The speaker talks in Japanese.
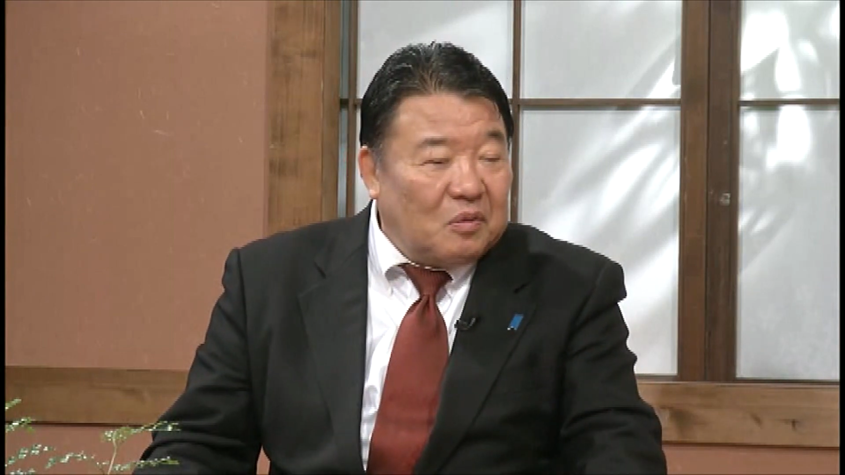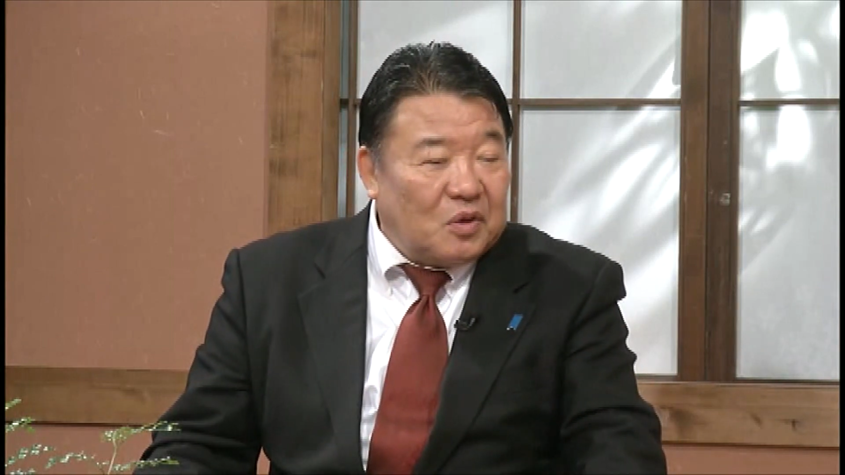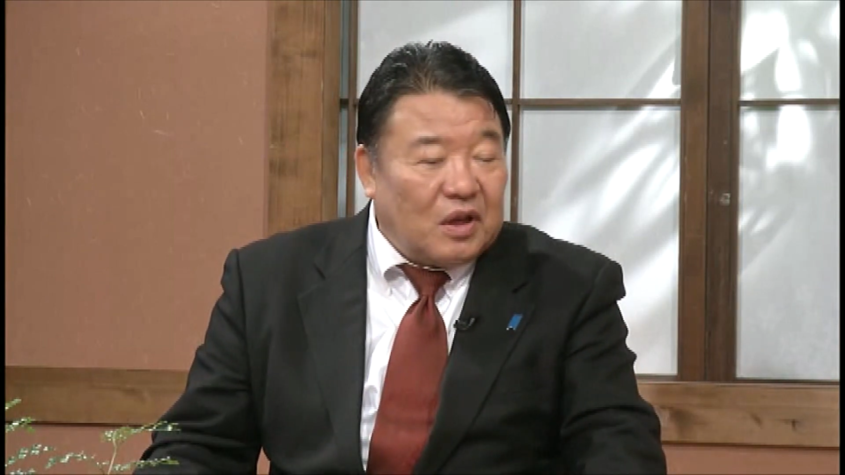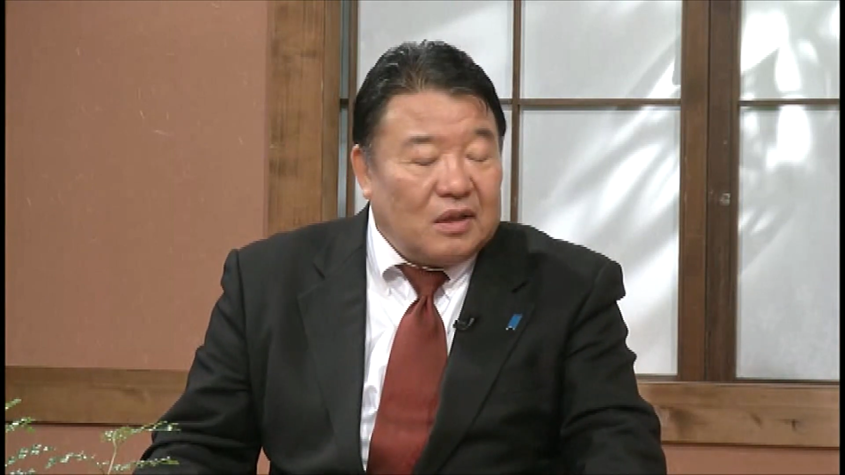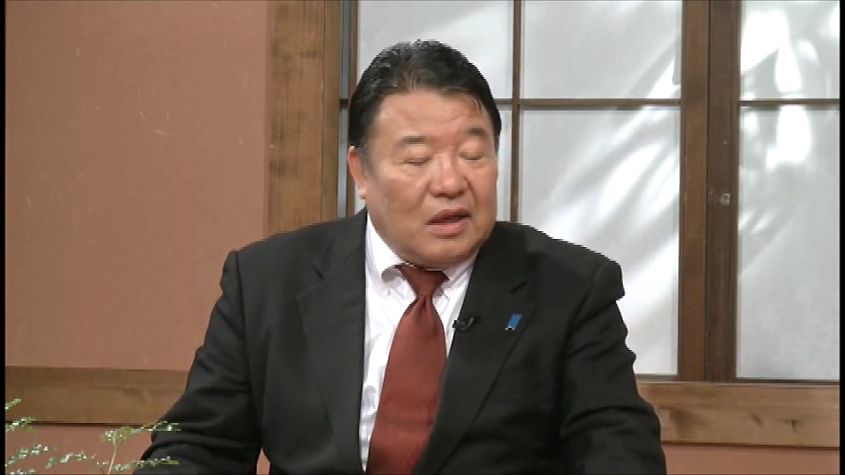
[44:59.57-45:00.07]

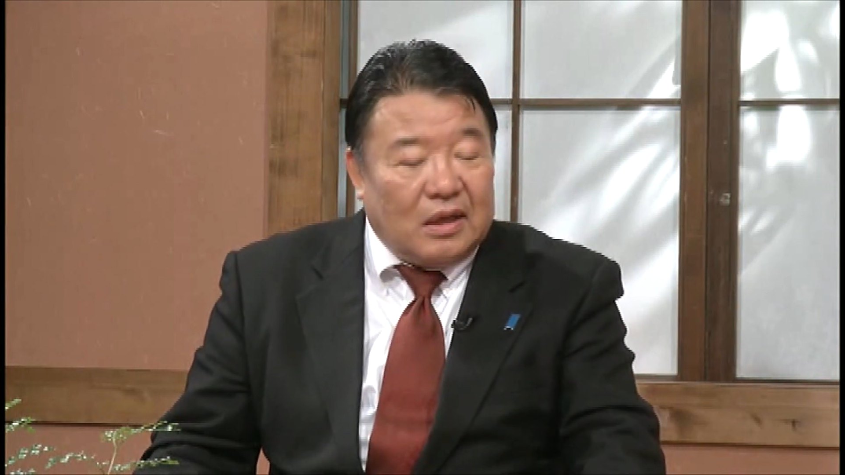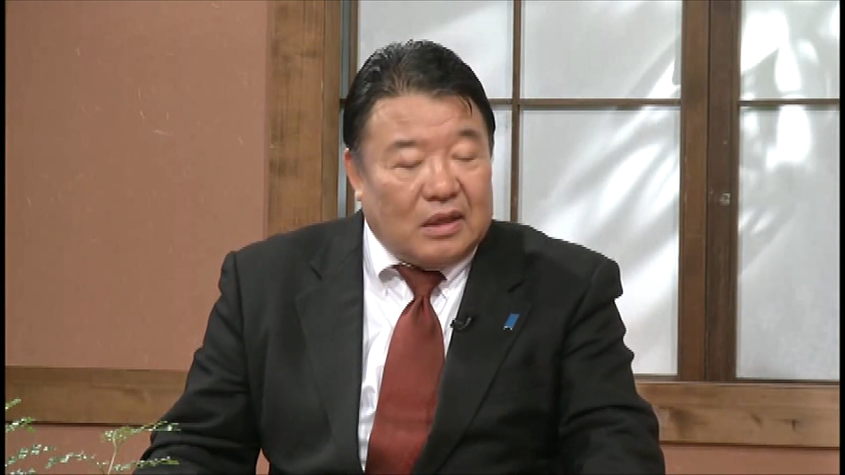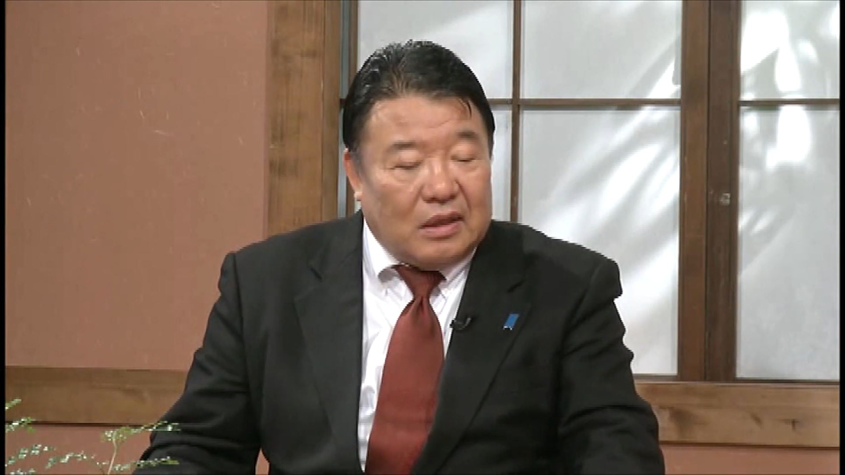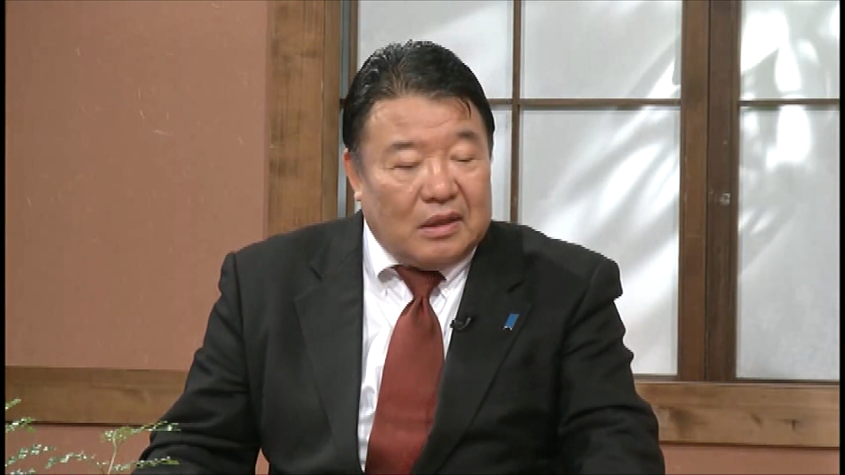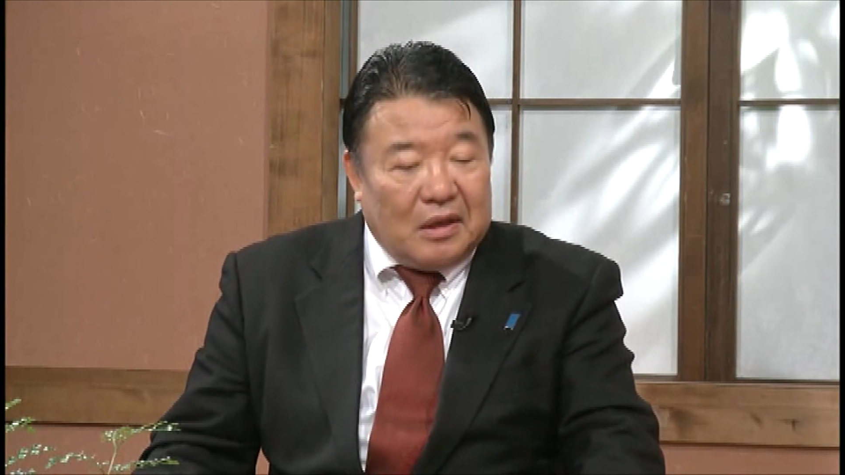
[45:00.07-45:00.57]
ちがな
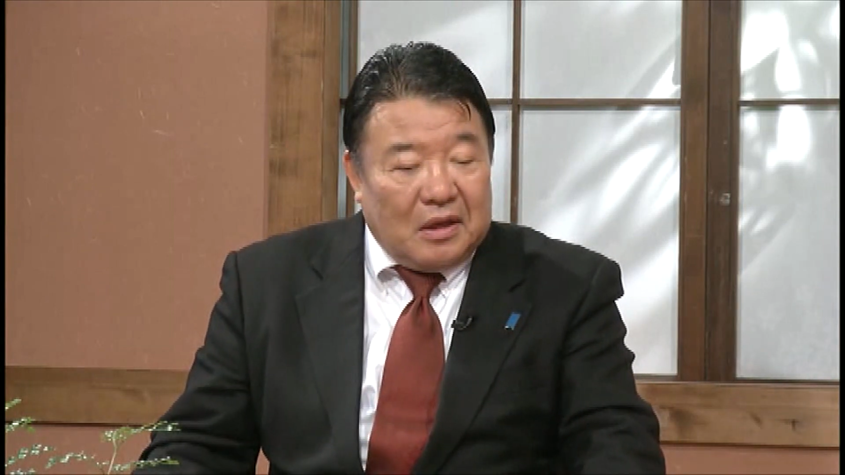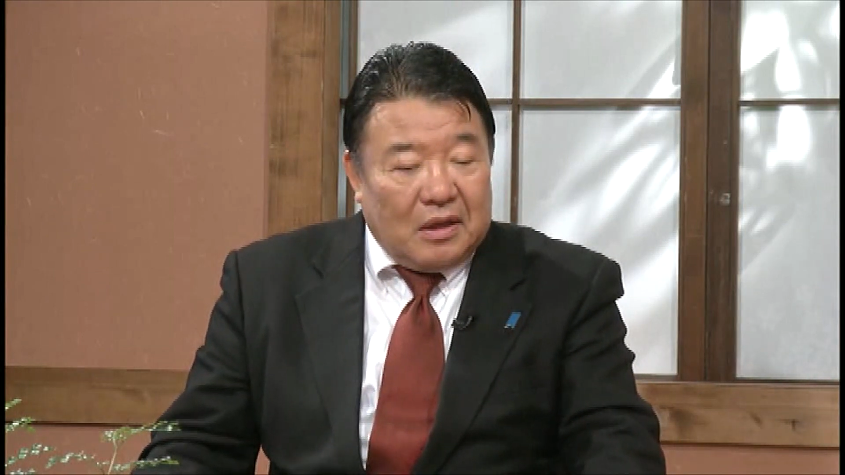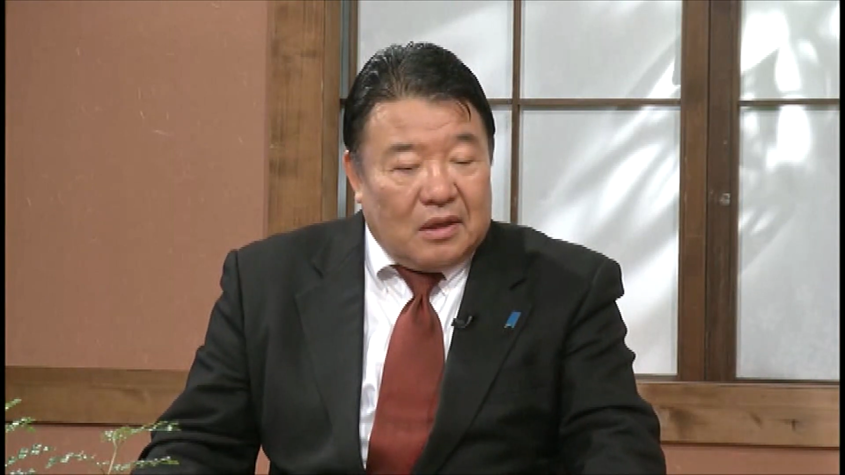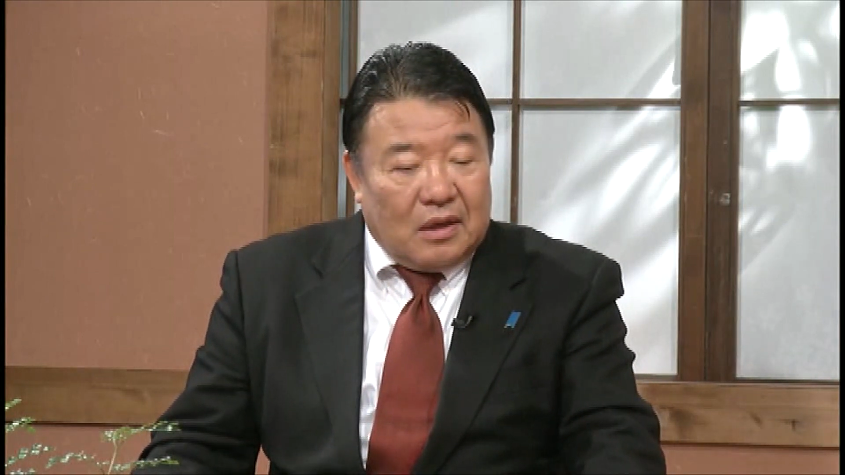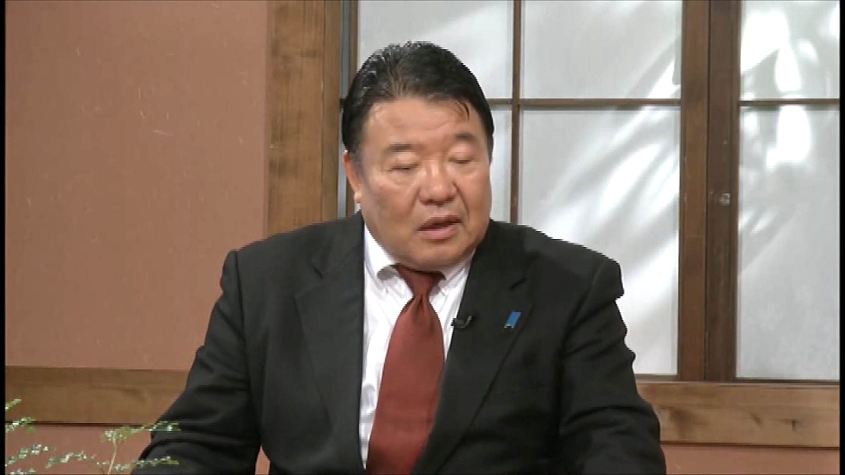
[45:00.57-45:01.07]
いあ